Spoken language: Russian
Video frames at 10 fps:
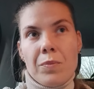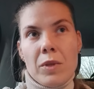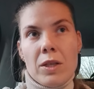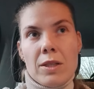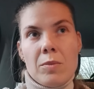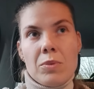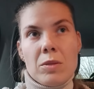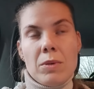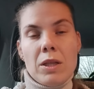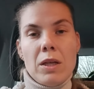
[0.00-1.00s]
если
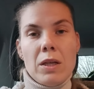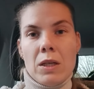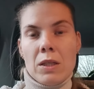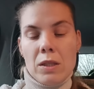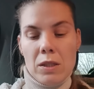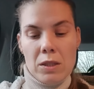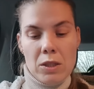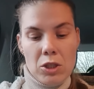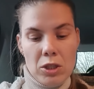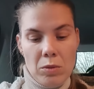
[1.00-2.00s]
посмотреть
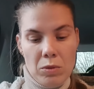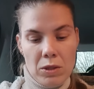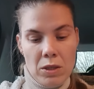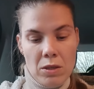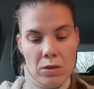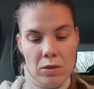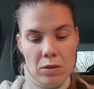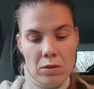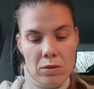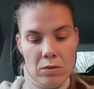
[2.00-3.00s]
англоязычное описание,
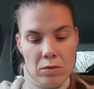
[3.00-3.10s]
да,